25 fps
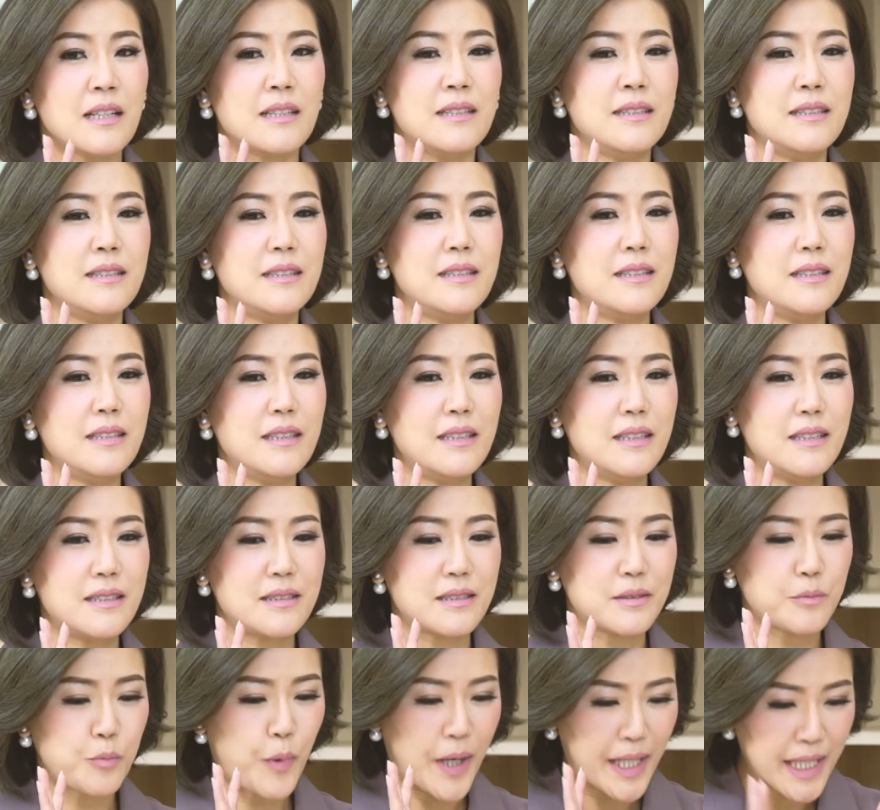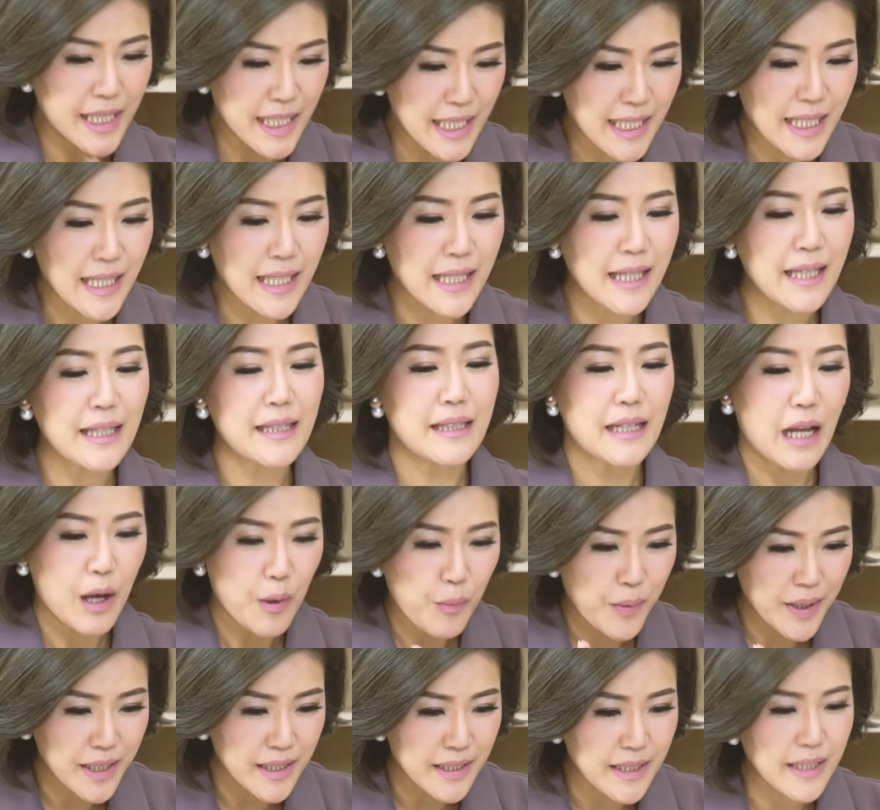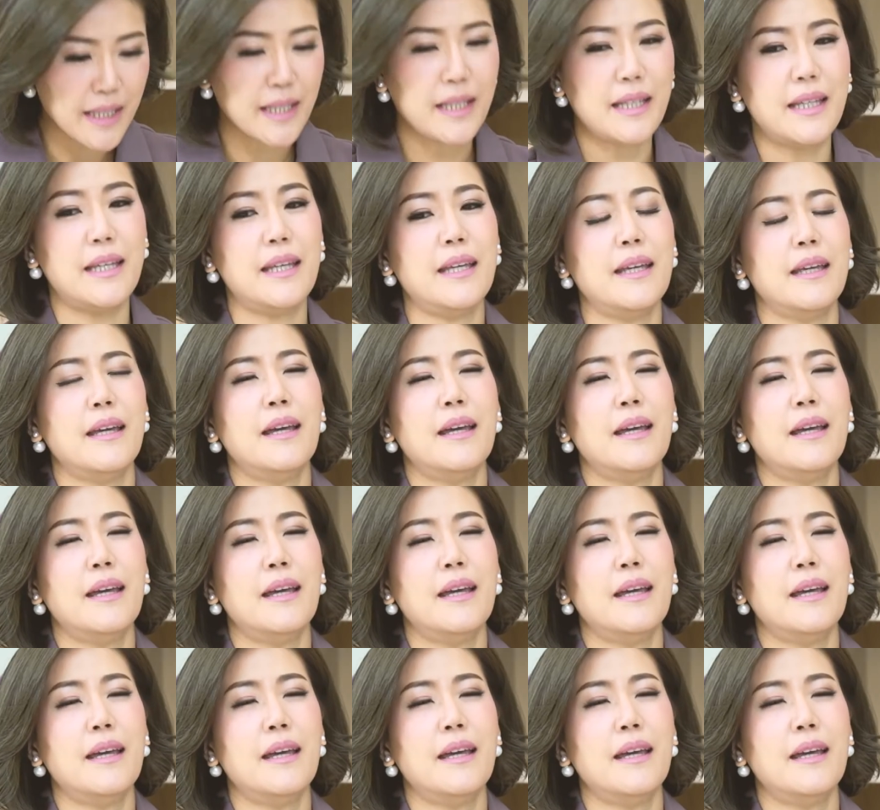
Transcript: คือวันนี้ณวันนี้